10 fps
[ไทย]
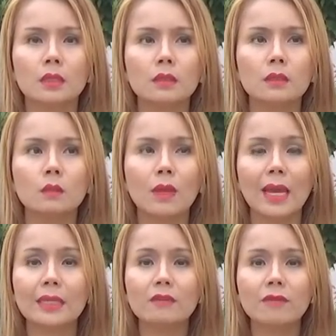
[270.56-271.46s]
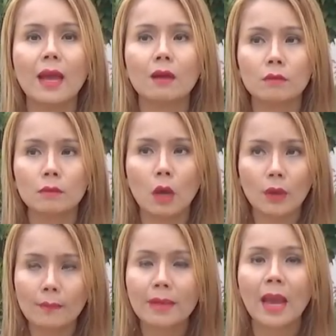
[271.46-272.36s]
คือเวลาที่ฝรั่งเขา
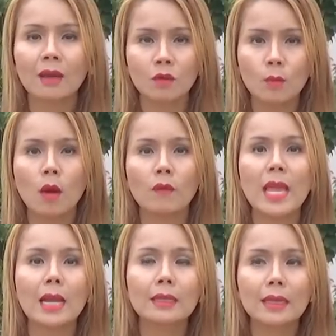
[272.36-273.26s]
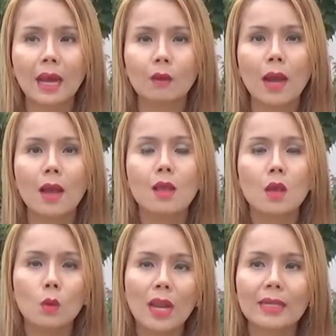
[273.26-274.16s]
ทำงานโมรบอกไว้อย่างหนึ่งนะคะว่า
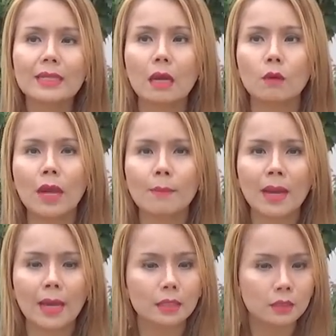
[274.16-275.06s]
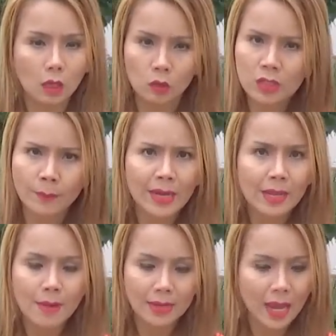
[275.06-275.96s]
เวลาที่เขาทำงานคือเขาจะไม่
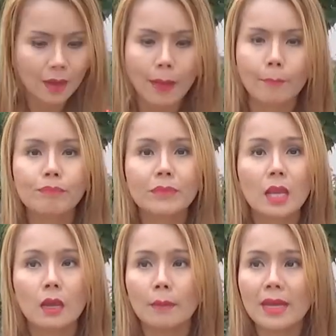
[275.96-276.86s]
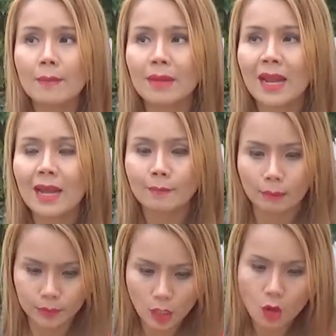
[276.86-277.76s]
ได้มานั่งแบบ ไม่ได้มานั่งแบ
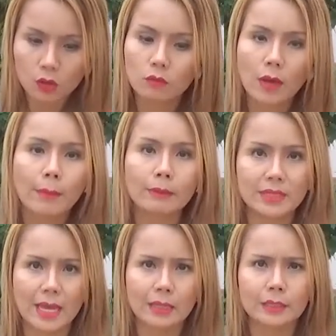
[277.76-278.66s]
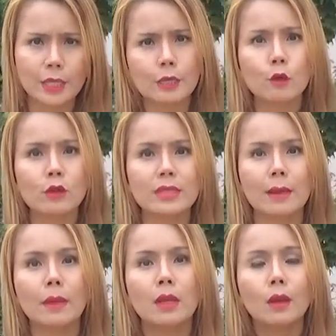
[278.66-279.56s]
บจ้องหรือว่าแบบเช็คเช็คโทร
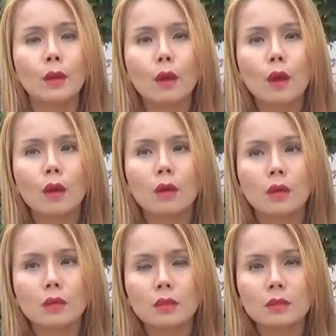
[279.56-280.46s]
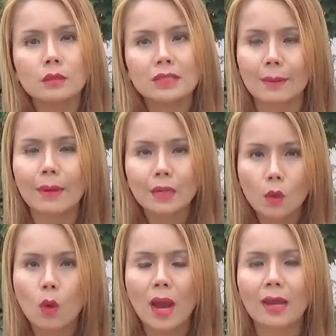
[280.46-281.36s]
ศัพท์ แล้วก็คือสามารถ
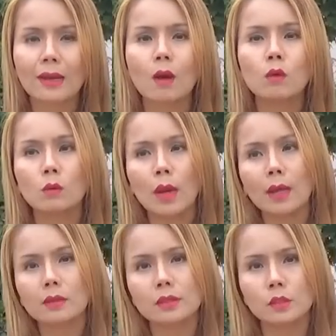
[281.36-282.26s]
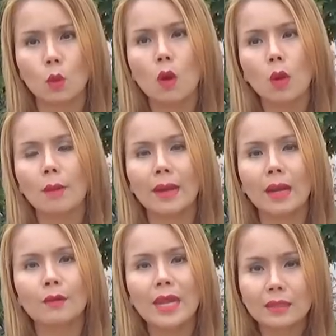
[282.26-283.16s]
โทรหาเราหรือว่าคือส่งข้อความหา
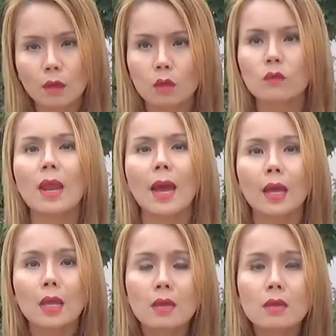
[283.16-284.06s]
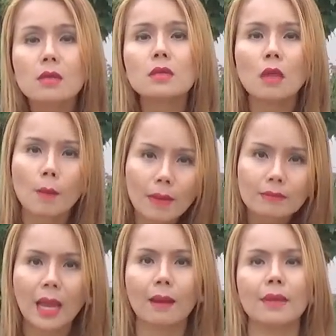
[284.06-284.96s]
เราได้ตลอดเวลา หรือตอบ
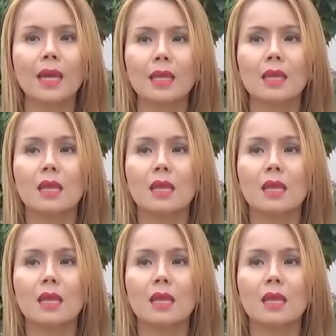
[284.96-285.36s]
คำถามได้